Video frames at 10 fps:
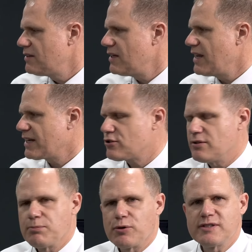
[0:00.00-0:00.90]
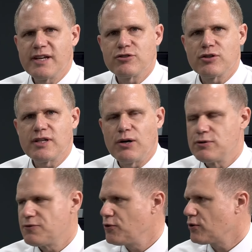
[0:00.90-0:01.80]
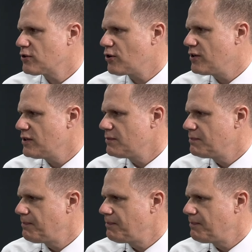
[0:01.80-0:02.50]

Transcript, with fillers: den nächsten Prozessschritt ausführen können.